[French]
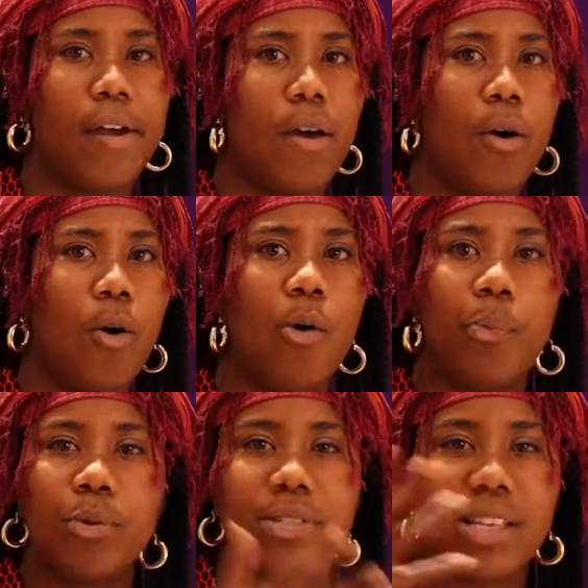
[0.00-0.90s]
Euh, on
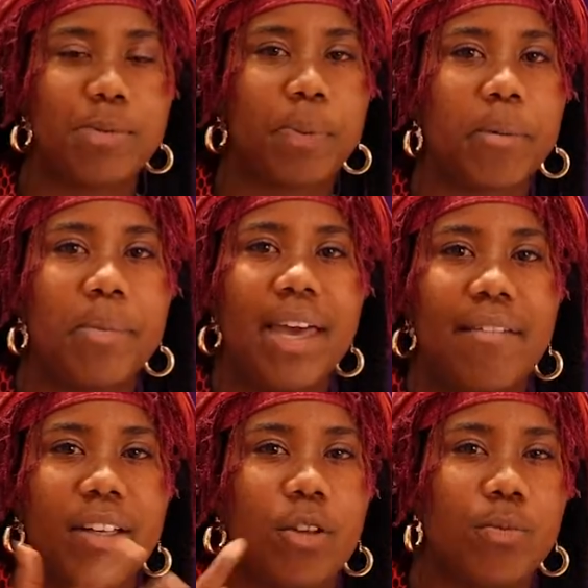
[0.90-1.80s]
peut s'exprimer
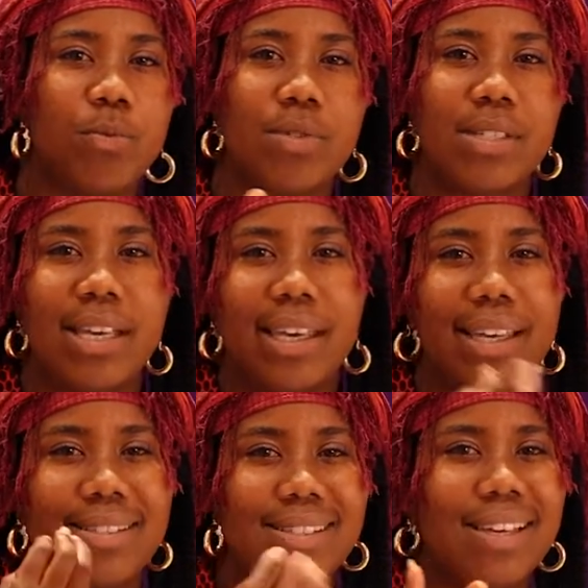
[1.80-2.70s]
avec notre musique
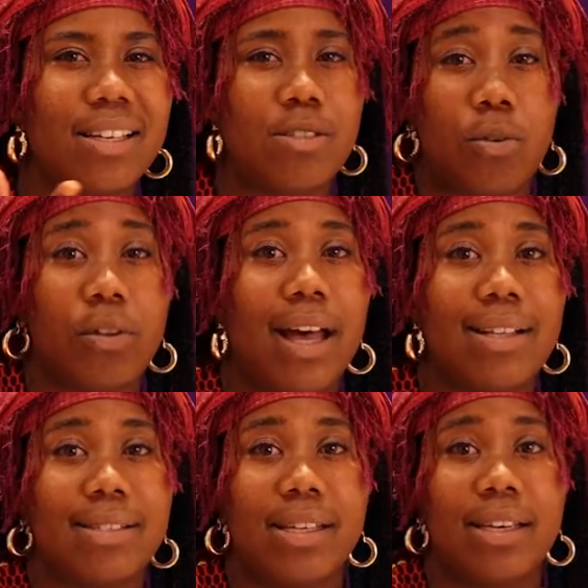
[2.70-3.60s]
et dire ce qu'on a
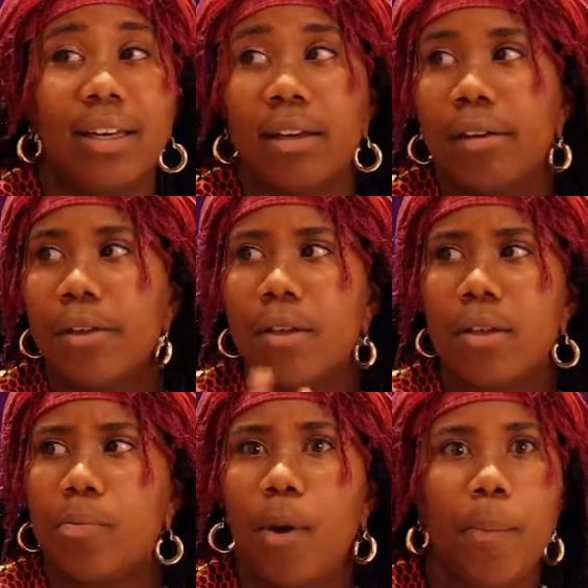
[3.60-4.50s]
à dire.
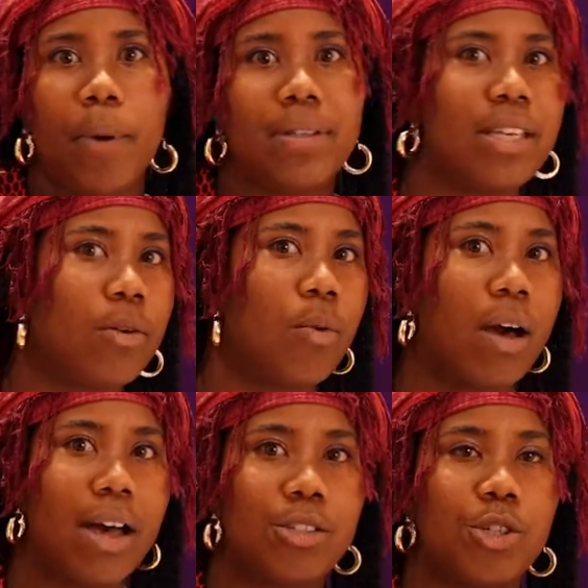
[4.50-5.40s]
Peu importe c'est
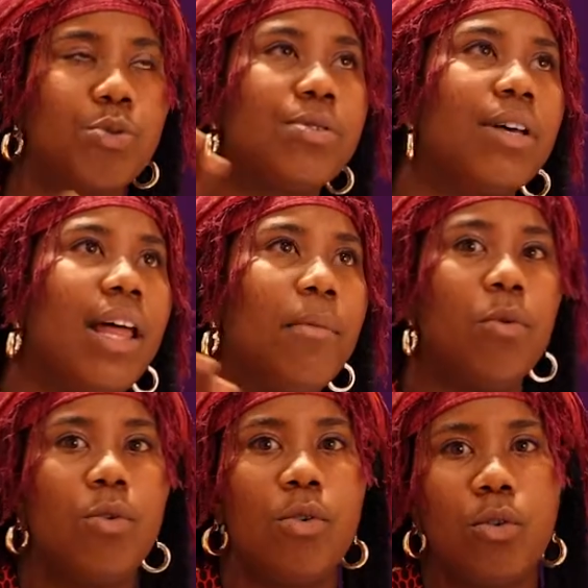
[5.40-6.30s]
quoi, je suis en
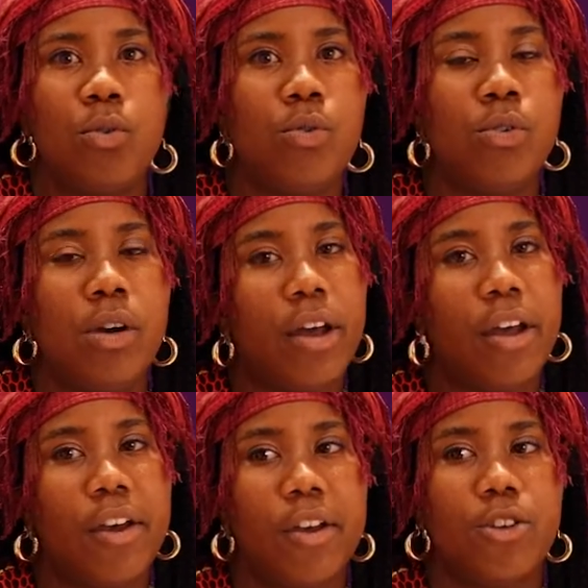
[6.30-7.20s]
amour ou
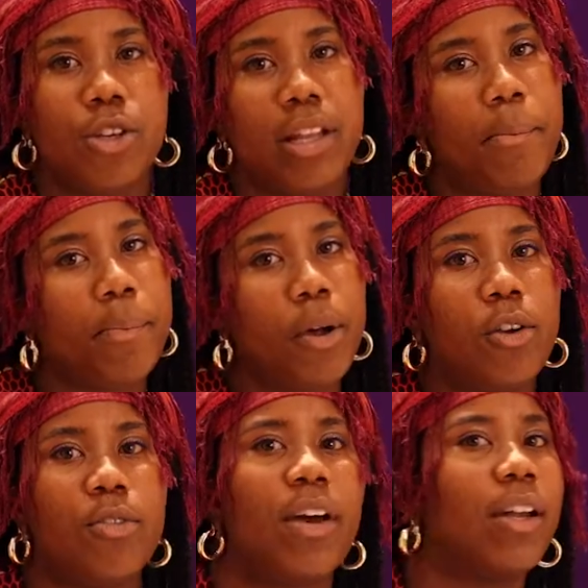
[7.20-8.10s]
euh, je n'aime pas
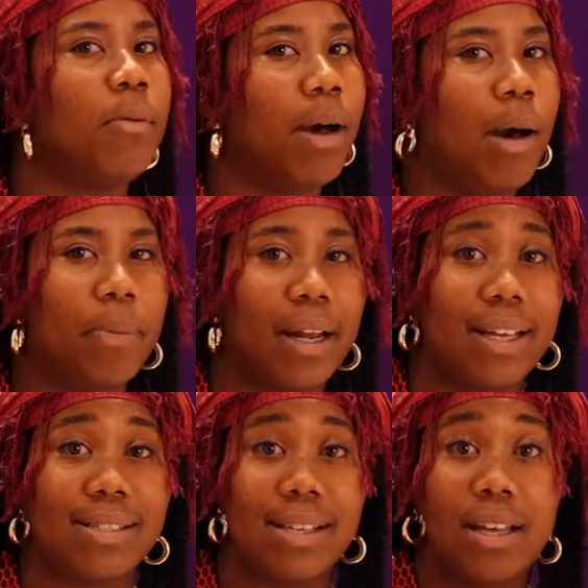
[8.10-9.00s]
le gouvernement en
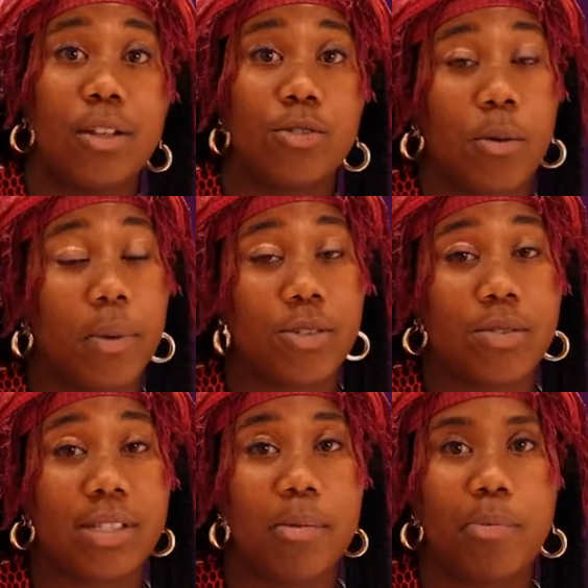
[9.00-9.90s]
place. Tu mange, Je
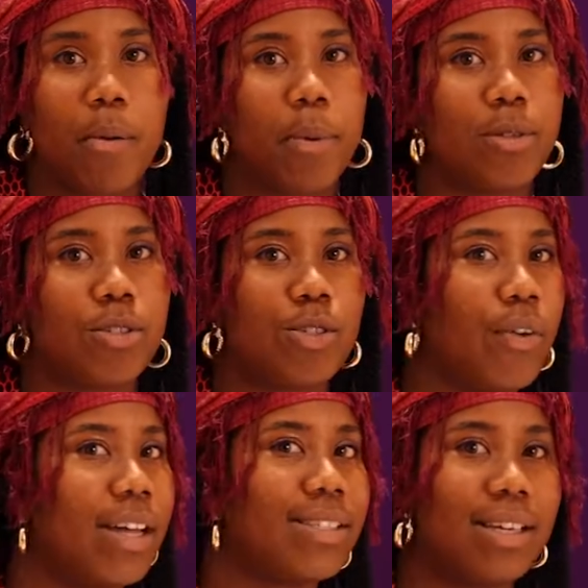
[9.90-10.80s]
veux dire, peu importe ce que tu
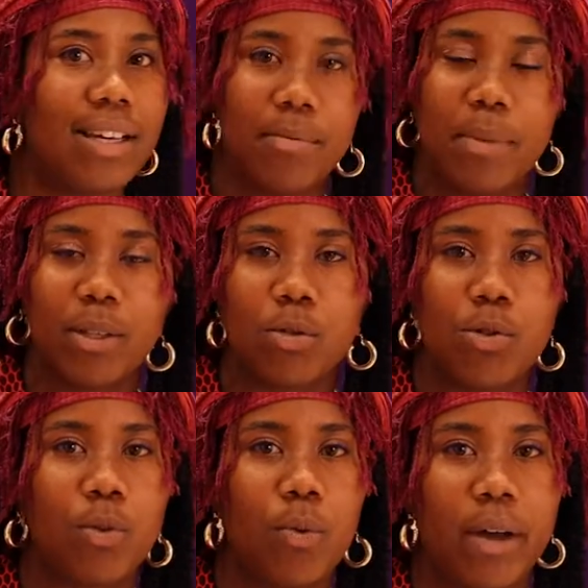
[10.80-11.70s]
vas dire, mets-toi
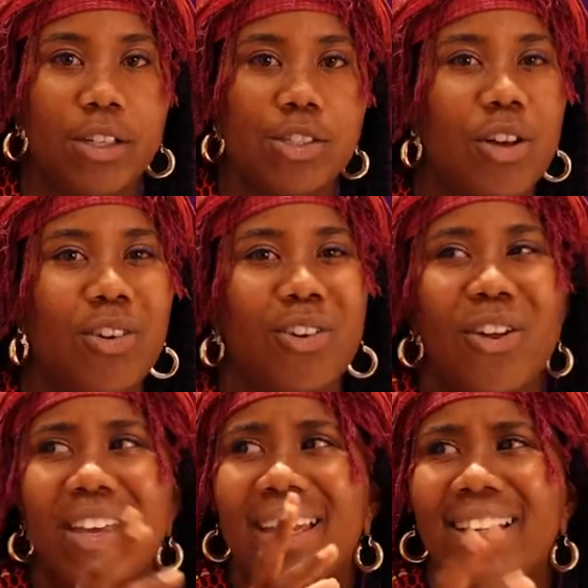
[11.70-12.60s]
sur le coin,
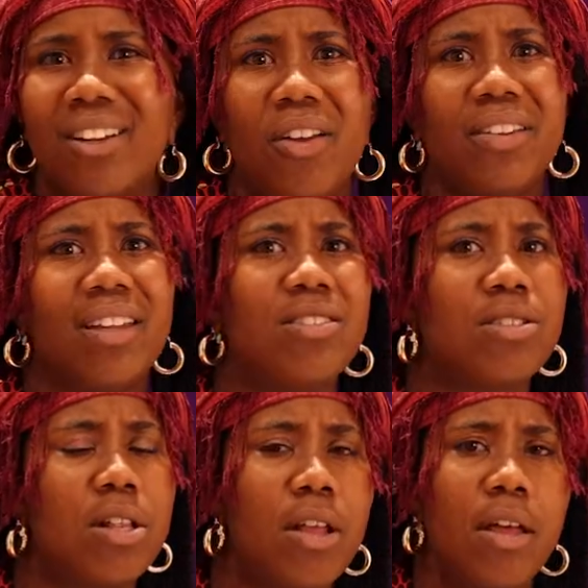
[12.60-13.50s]
chante-le, crie-le,
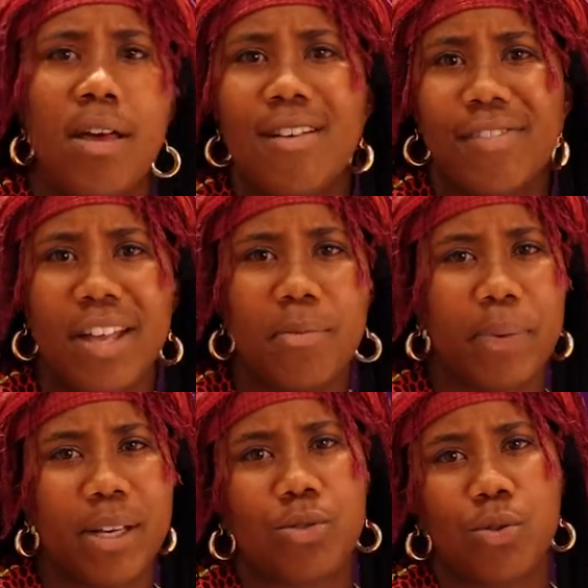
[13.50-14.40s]
danse-le, fais une
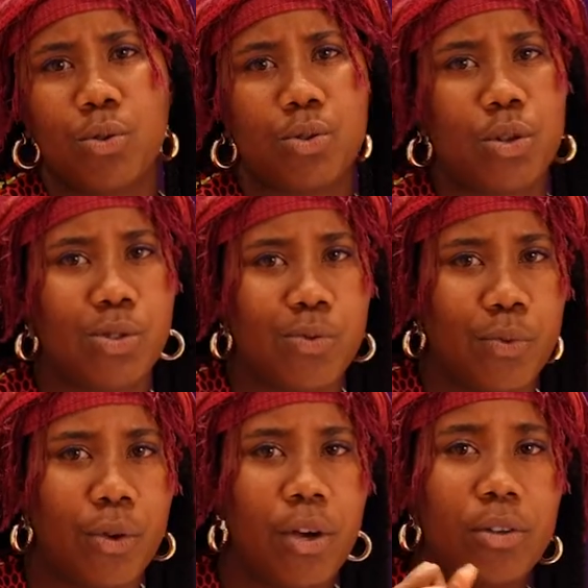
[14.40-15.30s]
peinture, ce que tu
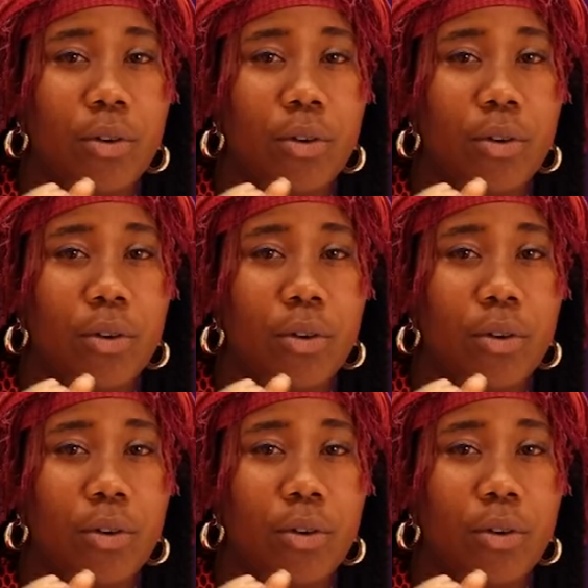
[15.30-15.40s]
veux.